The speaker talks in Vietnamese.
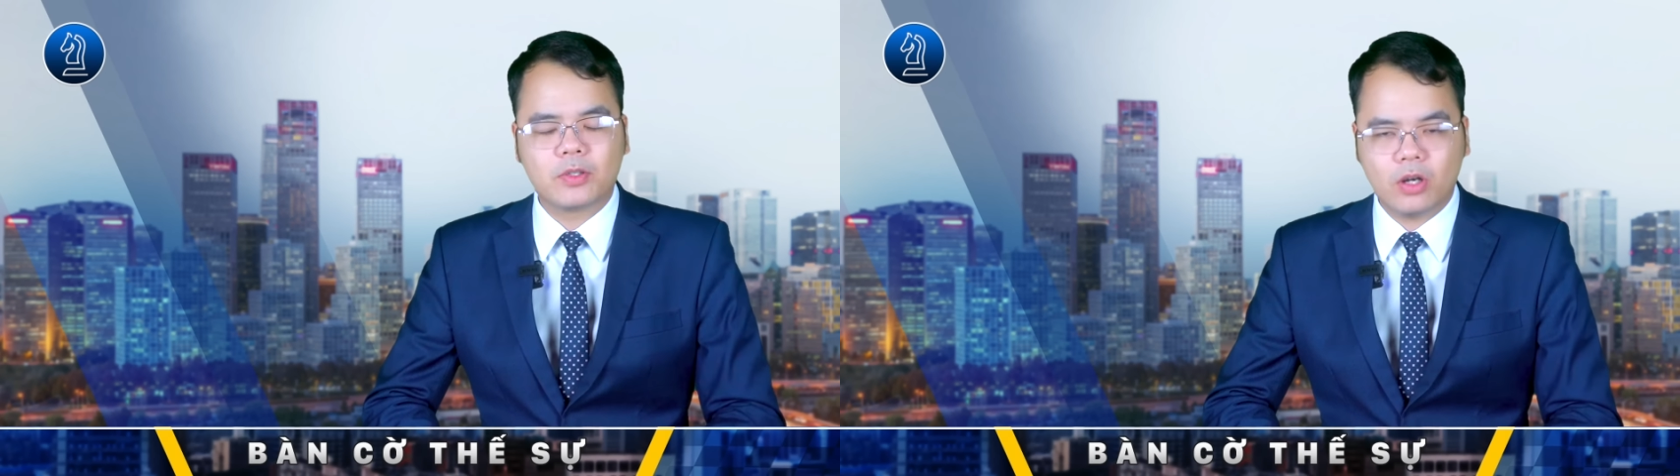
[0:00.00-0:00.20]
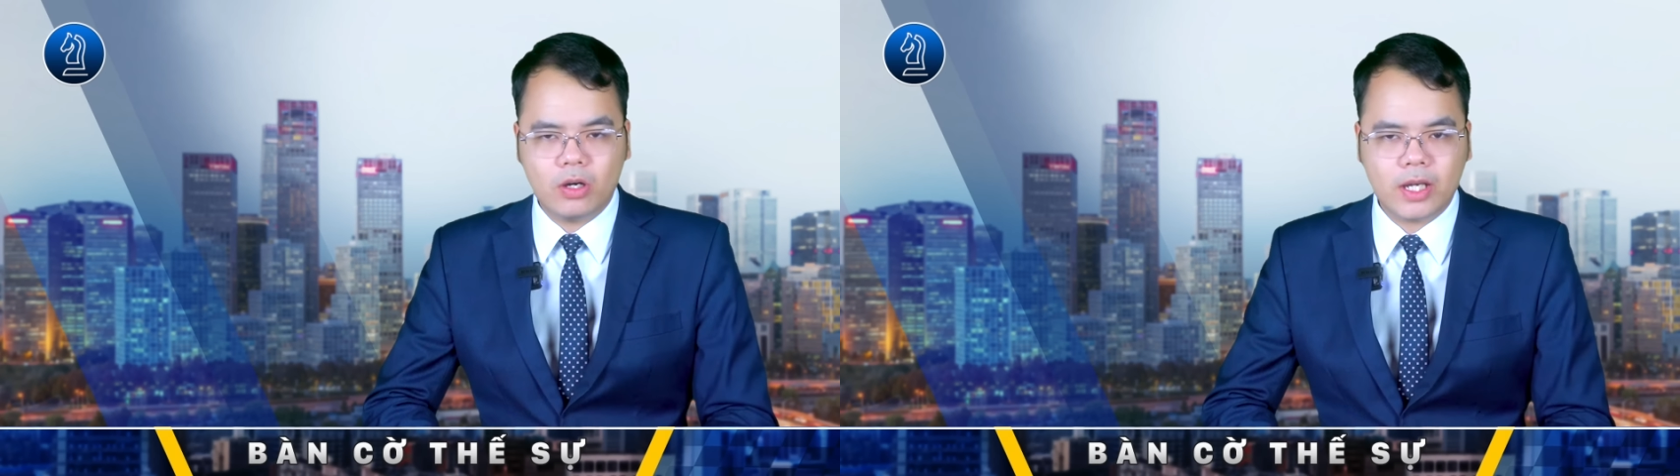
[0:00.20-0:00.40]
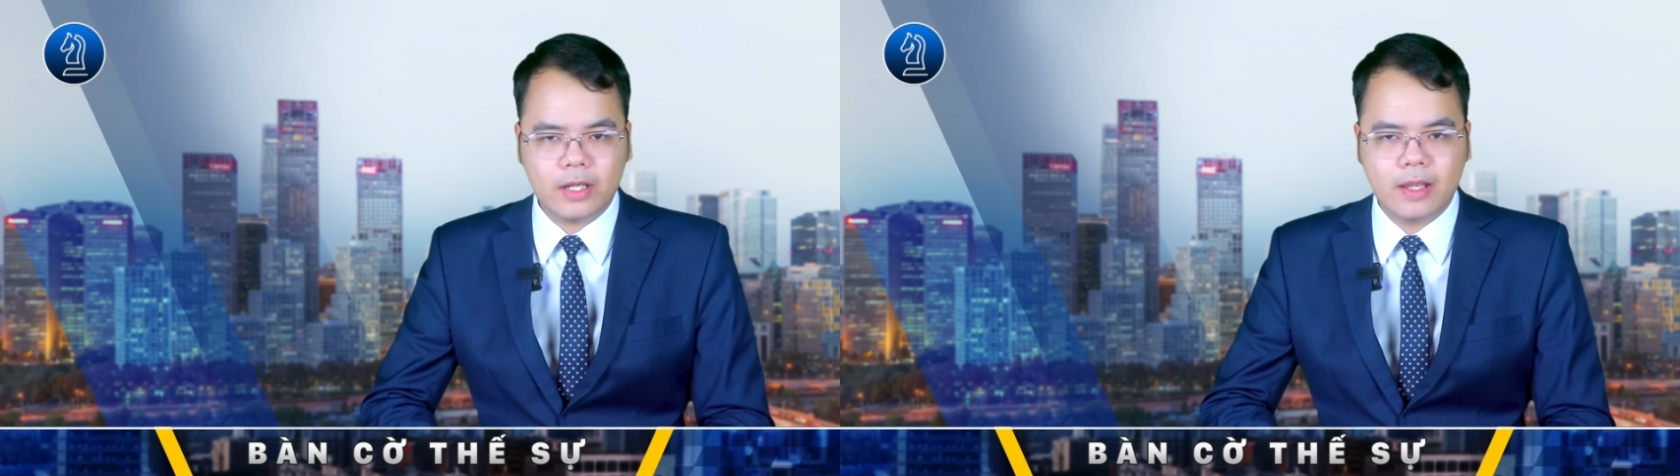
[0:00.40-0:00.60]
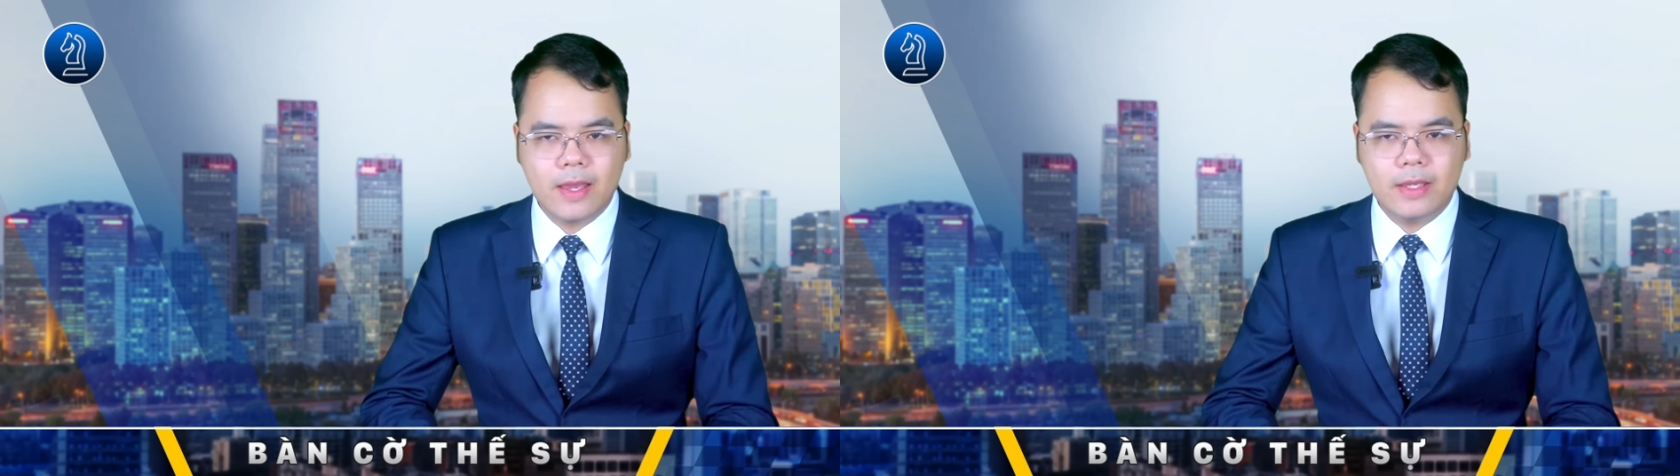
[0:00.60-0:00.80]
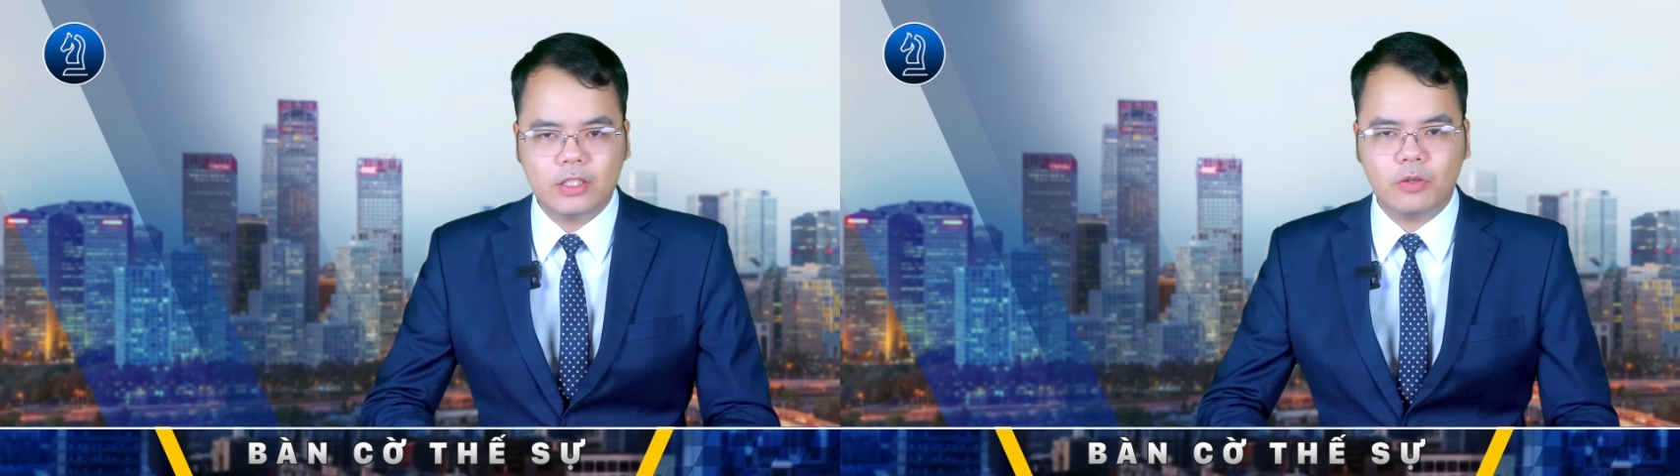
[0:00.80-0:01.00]
khó khăn
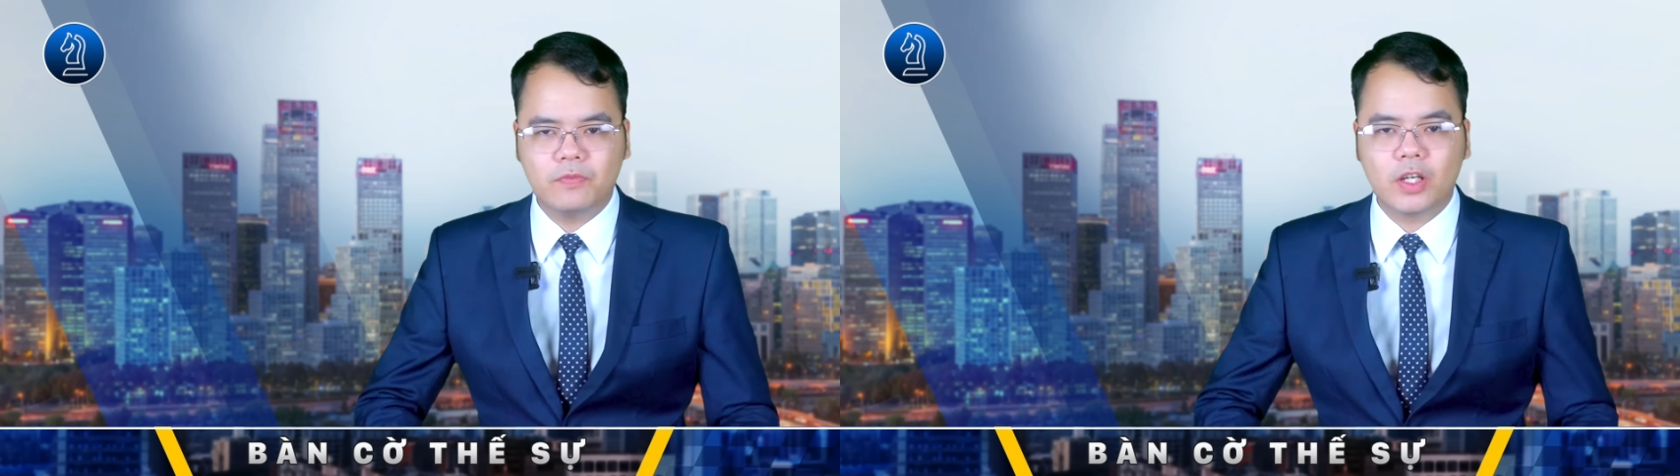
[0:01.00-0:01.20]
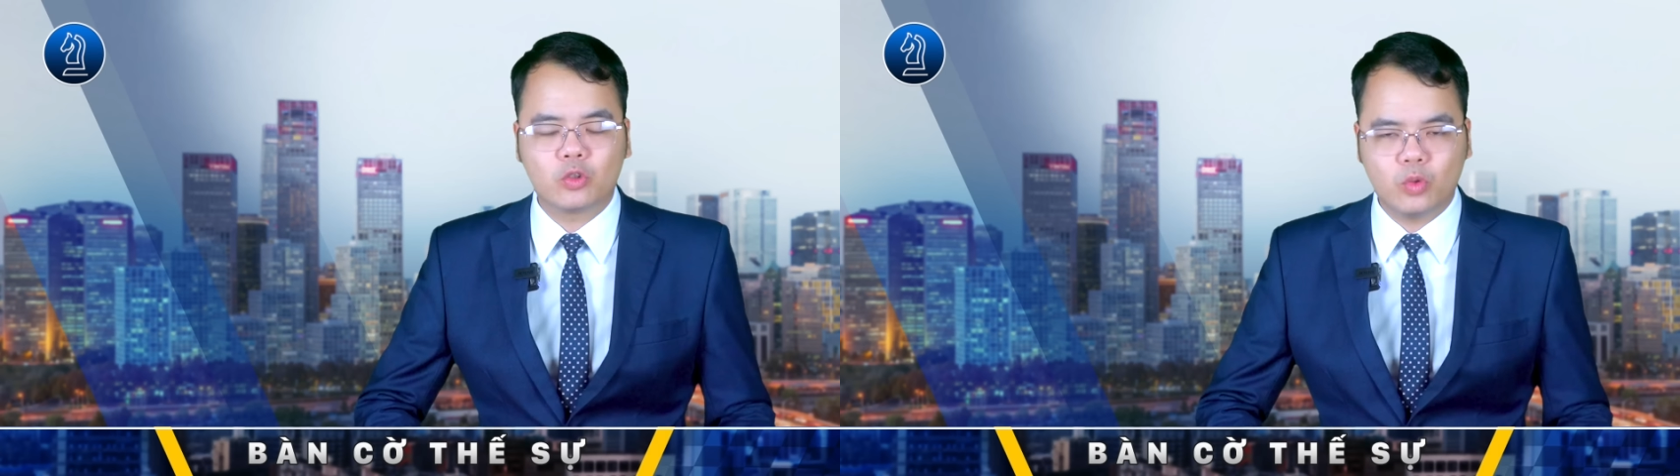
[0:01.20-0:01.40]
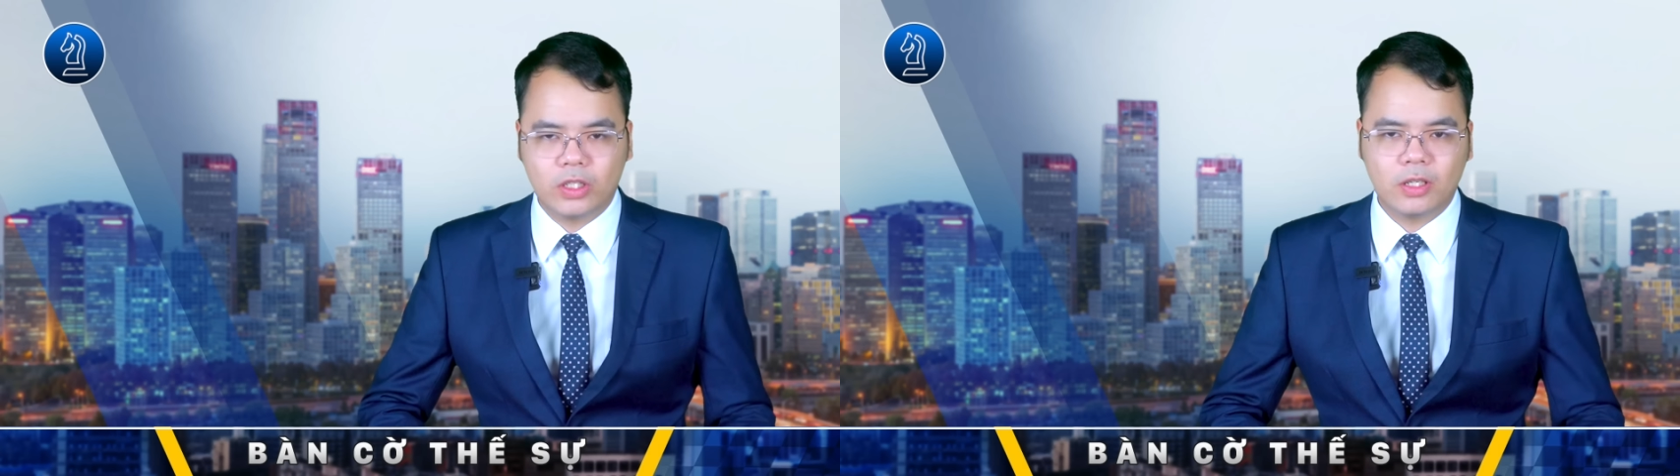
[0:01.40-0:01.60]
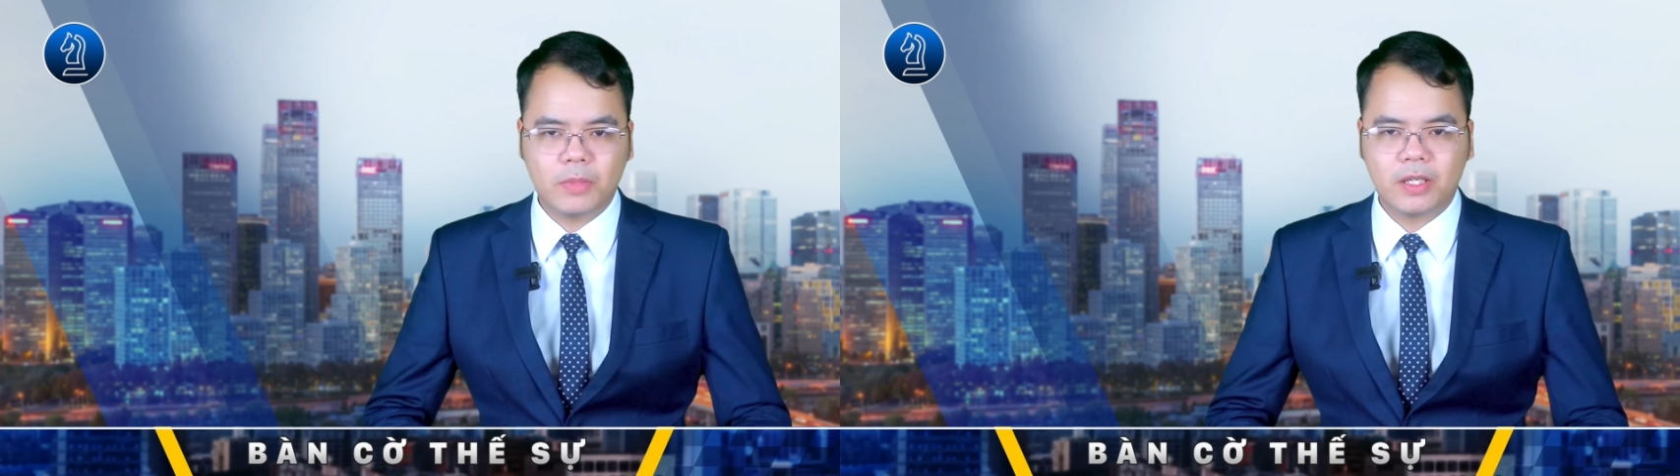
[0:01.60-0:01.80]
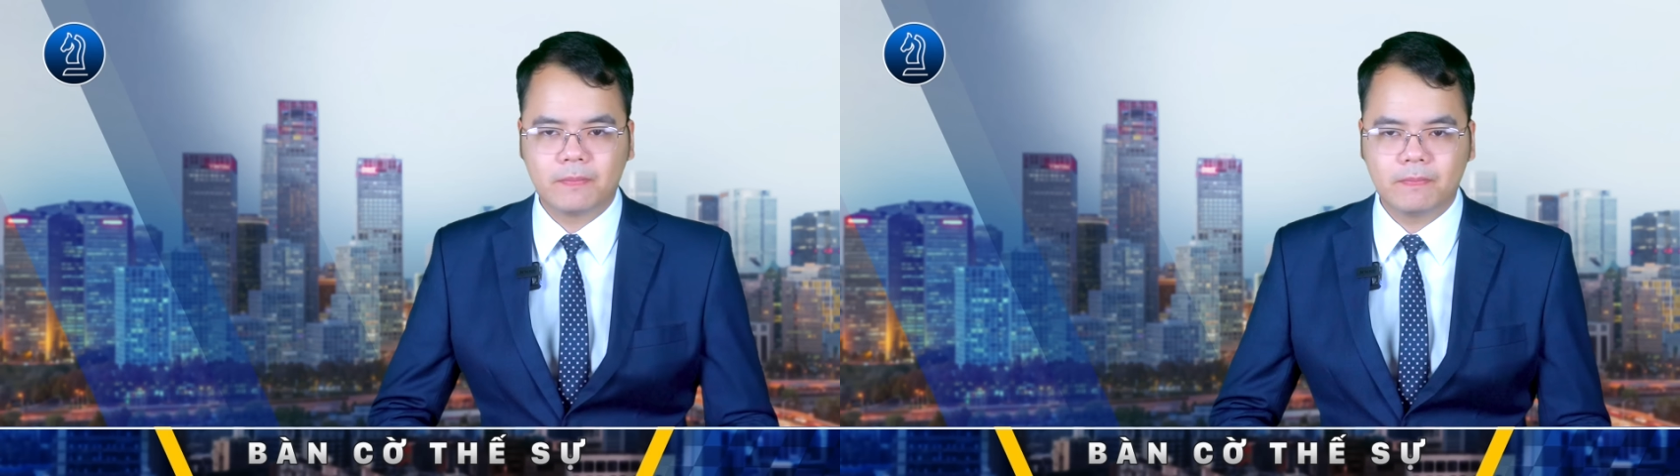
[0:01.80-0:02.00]
trong việc tuyển tân
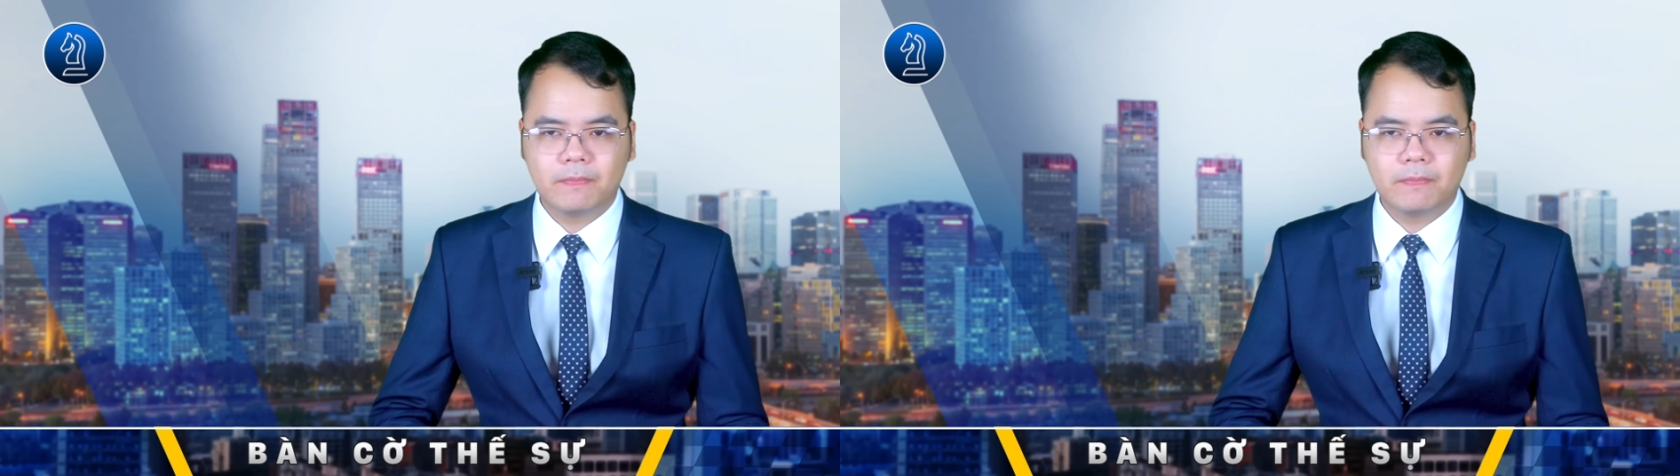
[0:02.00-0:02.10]
binh.